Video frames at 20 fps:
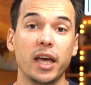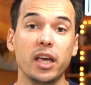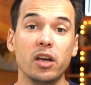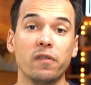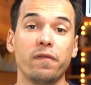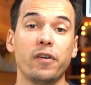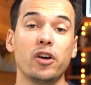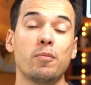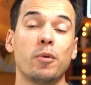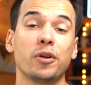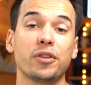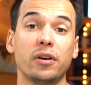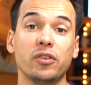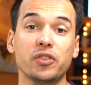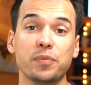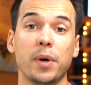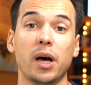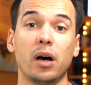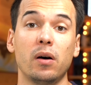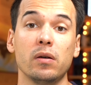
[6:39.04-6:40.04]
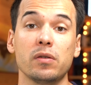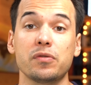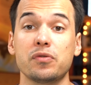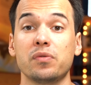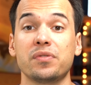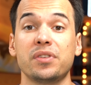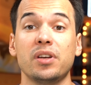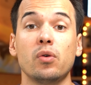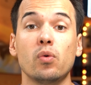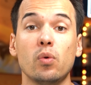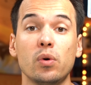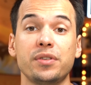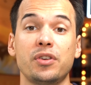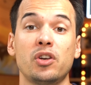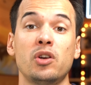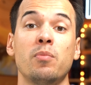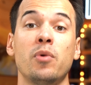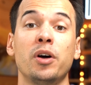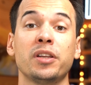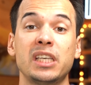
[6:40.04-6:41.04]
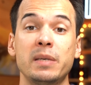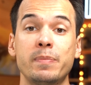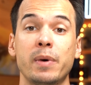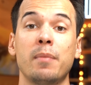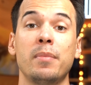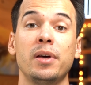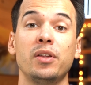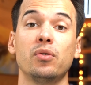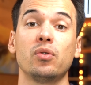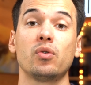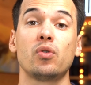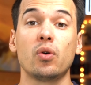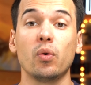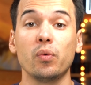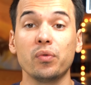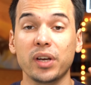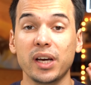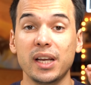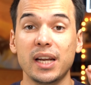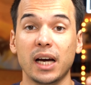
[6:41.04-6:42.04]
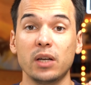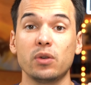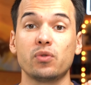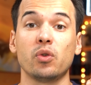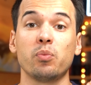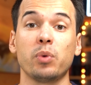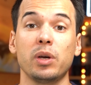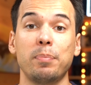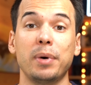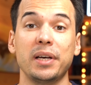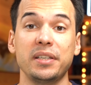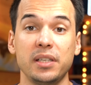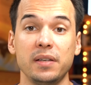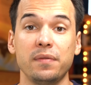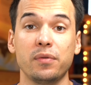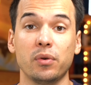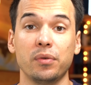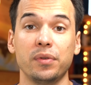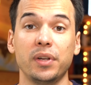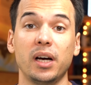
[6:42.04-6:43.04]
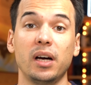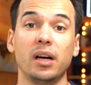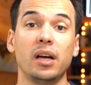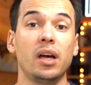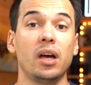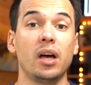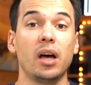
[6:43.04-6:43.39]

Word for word: Et enfin, le mode transparence, donc ça en gros, c'est le mode qui permet de contrer la réduction de bruit passif qu'on a